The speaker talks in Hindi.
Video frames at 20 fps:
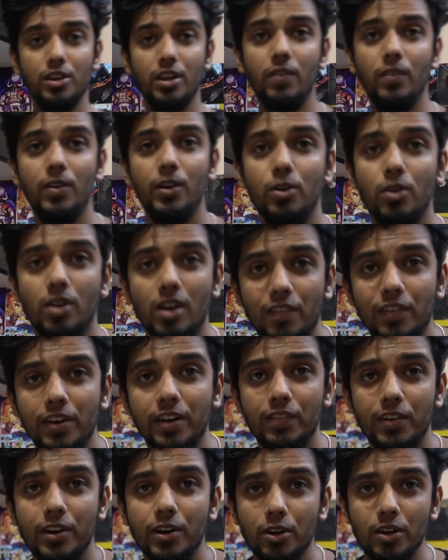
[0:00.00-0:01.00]
ये वीडियो काफ़ी
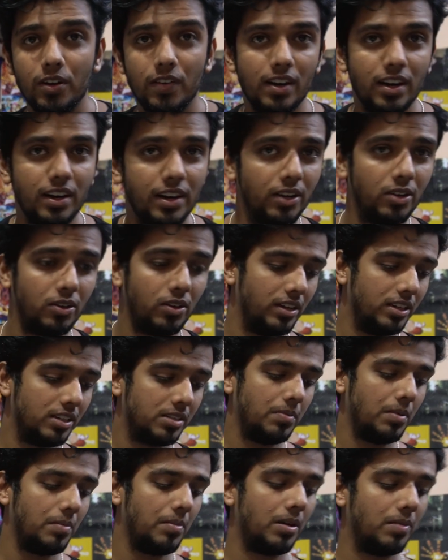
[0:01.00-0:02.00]
डिफरेंट होने वाली है क्योंकि
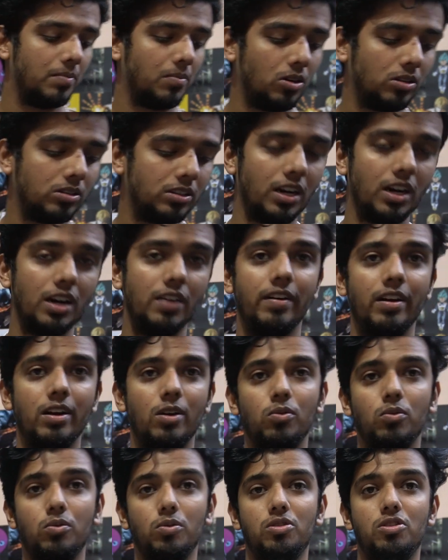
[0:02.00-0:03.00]
इसमें मैं अनबॉक्स करने
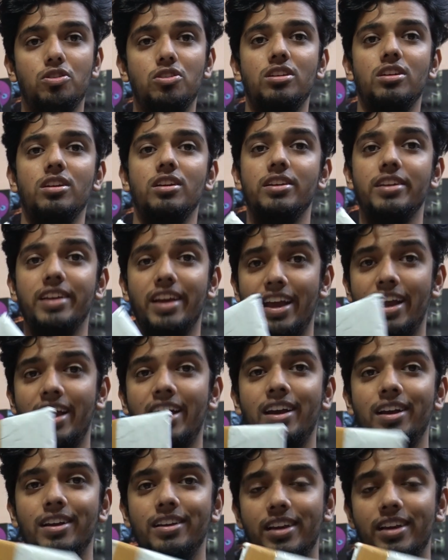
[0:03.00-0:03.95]
वाला हूँ कुछ ये